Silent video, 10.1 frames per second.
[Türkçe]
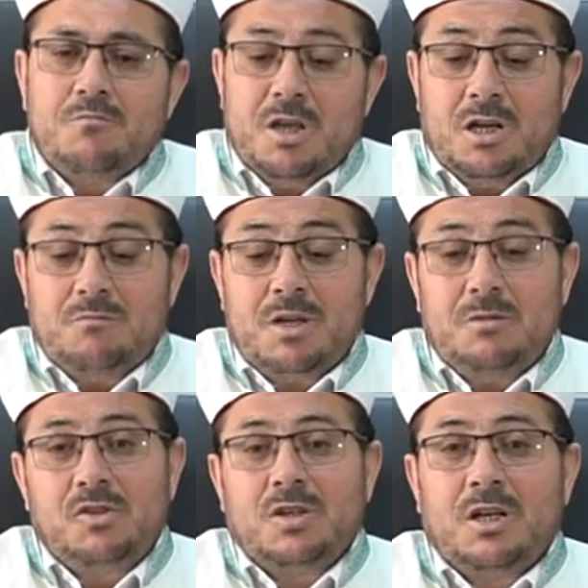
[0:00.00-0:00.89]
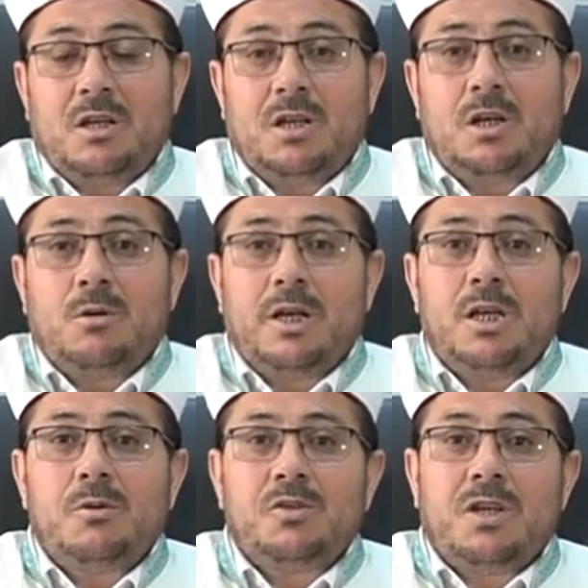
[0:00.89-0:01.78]
Peygamberimiz sallallahu
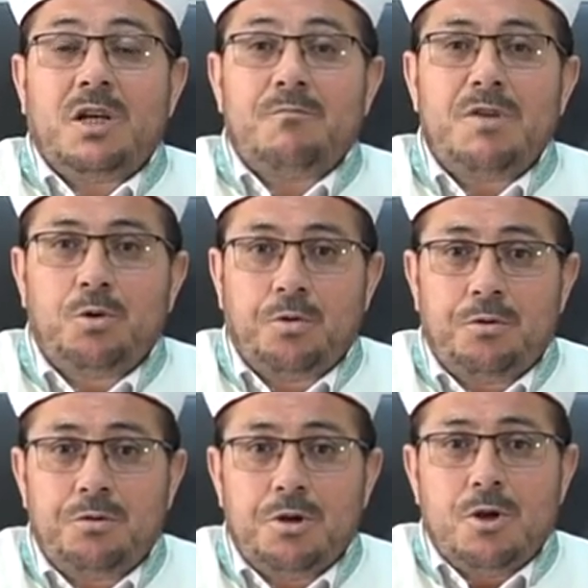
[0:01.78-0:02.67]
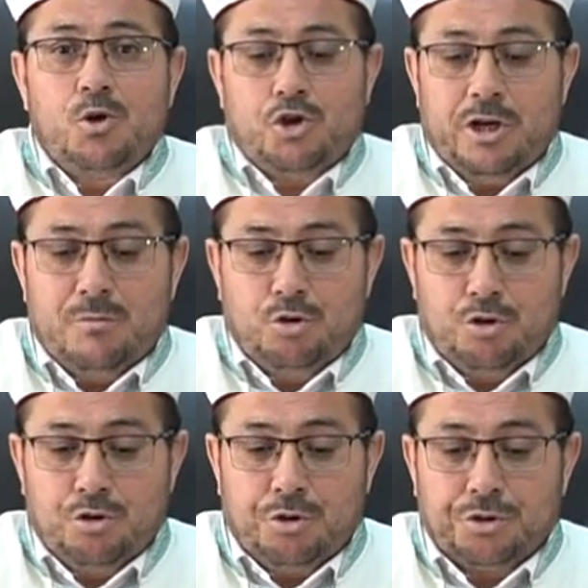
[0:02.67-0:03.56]
aleyhi ve sellem bir gün şöyle
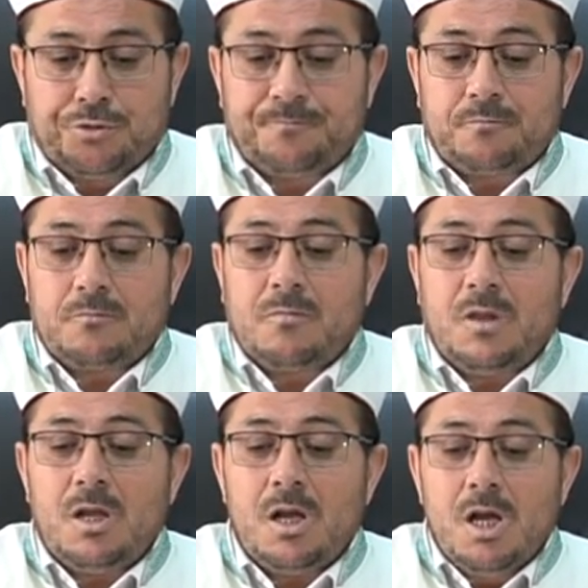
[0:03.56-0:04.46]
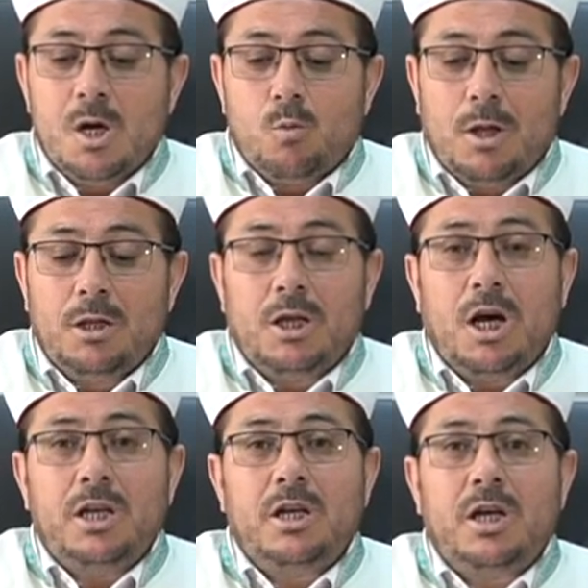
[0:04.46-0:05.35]
buyuruyor.
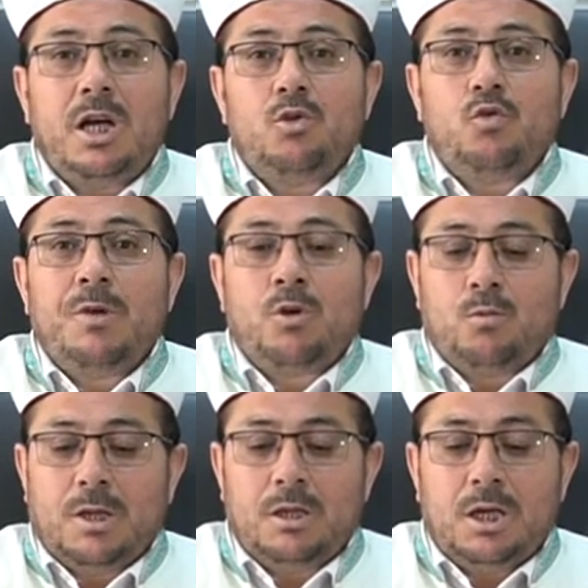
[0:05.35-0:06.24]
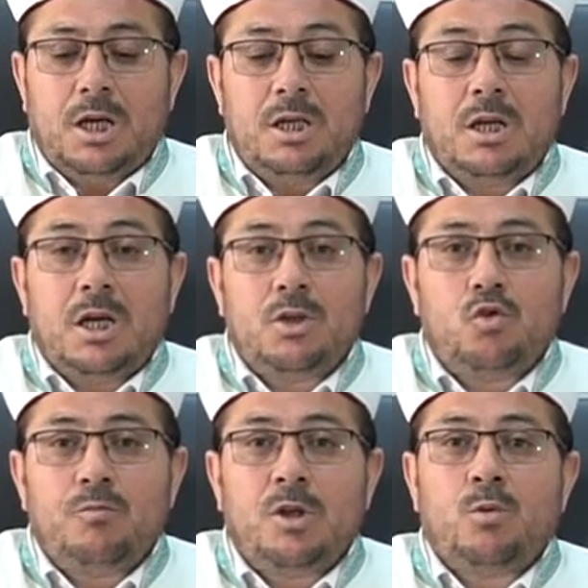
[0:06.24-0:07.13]
Vallahi la yu'minu, vallahi la
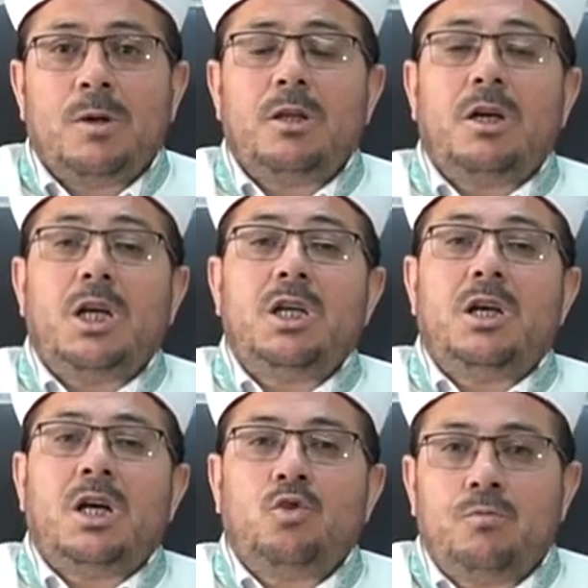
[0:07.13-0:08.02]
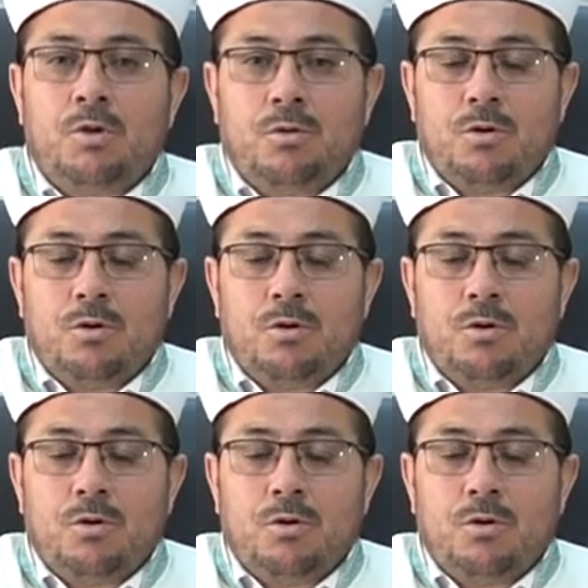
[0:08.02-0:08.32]
yu'minu, vallahi la yu'minu.